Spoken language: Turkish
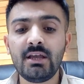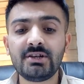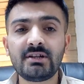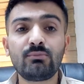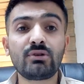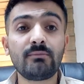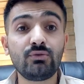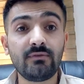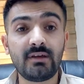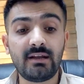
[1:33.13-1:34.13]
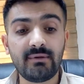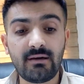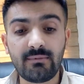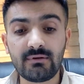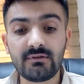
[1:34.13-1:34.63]
İşte buna bir düzenleme
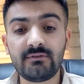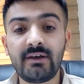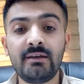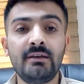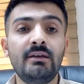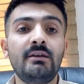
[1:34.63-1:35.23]
yapıldı ve